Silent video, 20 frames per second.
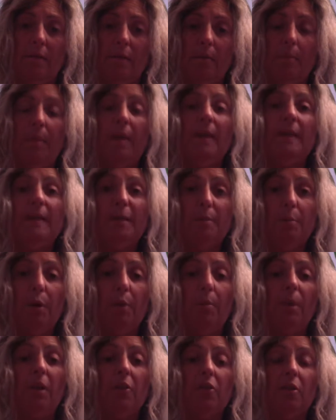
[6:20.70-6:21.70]

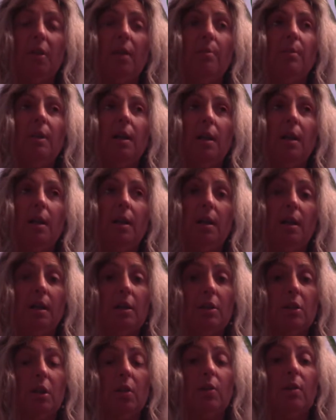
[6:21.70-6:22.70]
Principalmente na minha
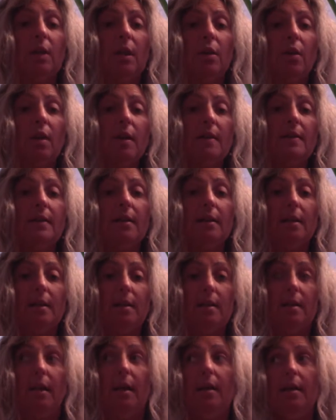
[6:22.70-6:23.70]
religião, na nossa
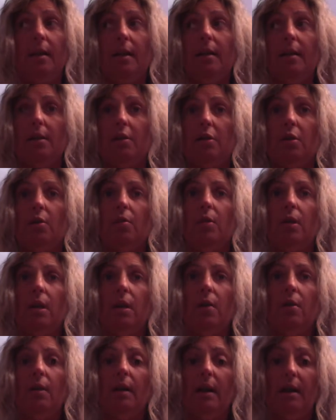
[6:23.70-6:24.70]
na religião que
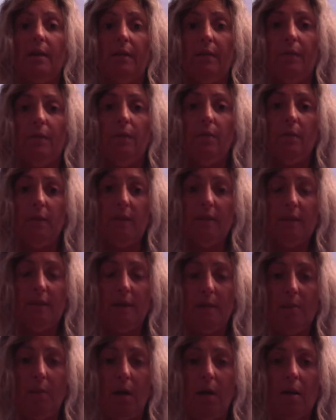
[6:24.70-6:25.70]
eu levo em
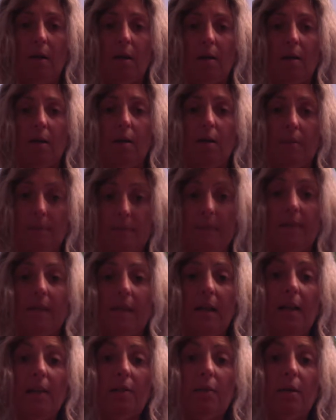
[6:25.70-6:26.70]
cima,
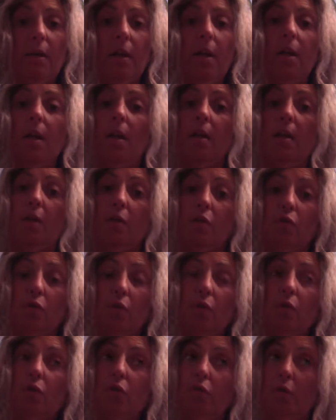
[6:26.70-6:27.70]
certo?
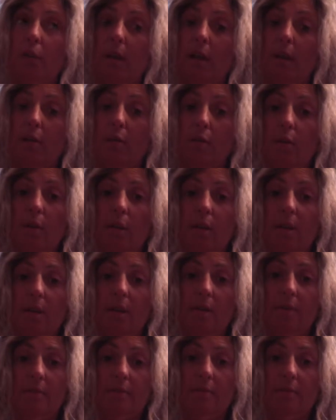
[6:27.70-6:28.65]
Eu não sou católica.